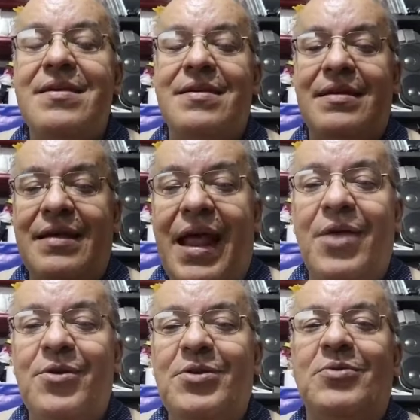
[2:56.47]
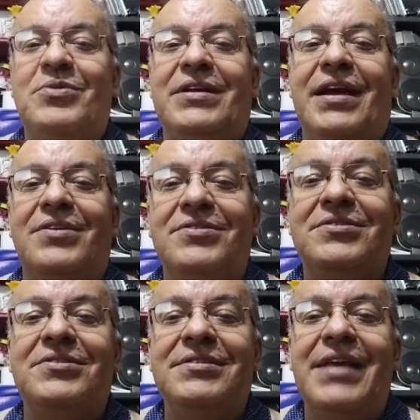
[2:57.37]
grado de comunicador
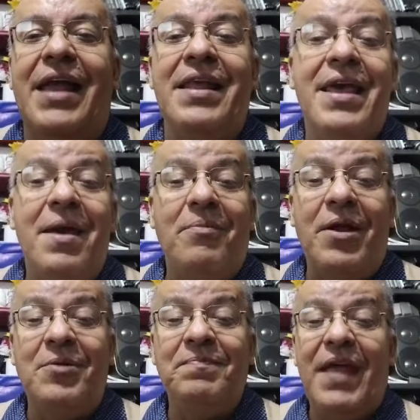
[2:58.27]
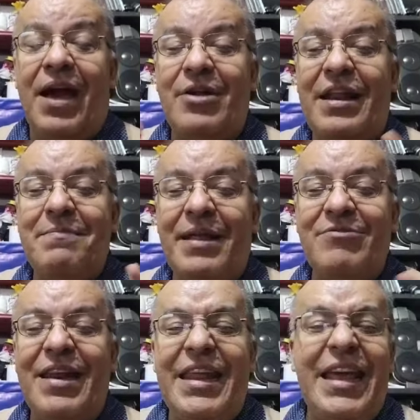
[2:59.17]
social. Bueno, ahora les mando
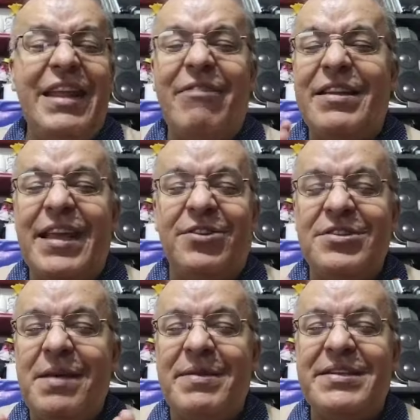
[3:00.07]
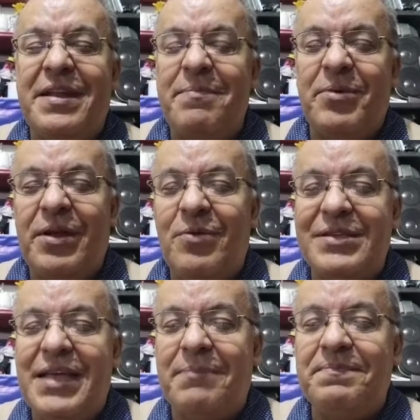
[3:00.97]
el link y cualquier cosa me escriben por el
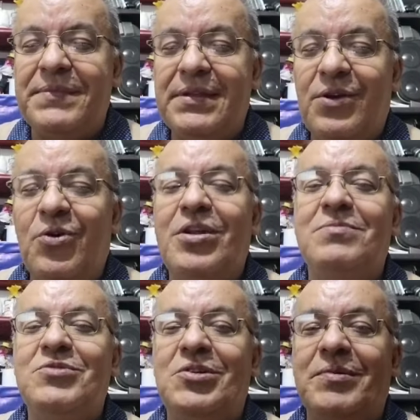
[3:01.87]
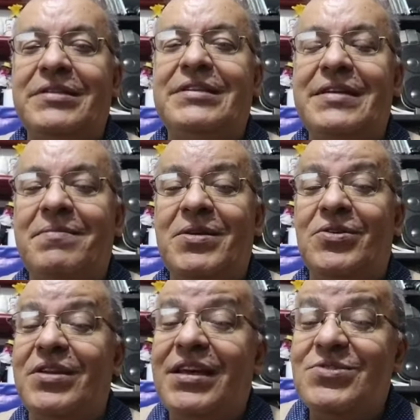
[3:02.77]
WhatsApp. Ores mucho por este
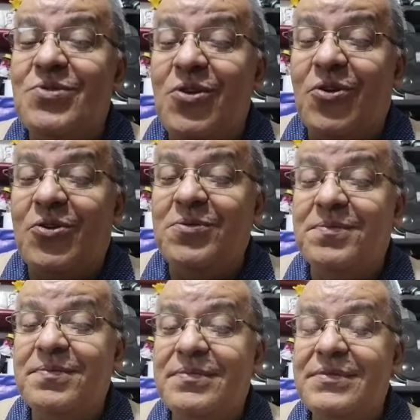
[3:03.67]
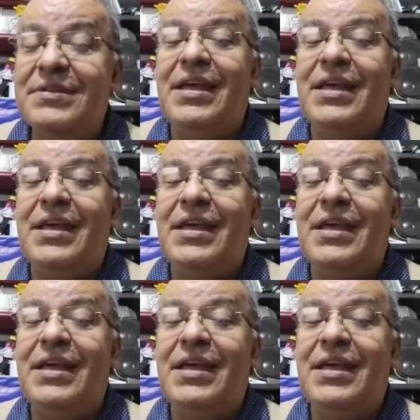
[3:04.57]
servidor, es un logro que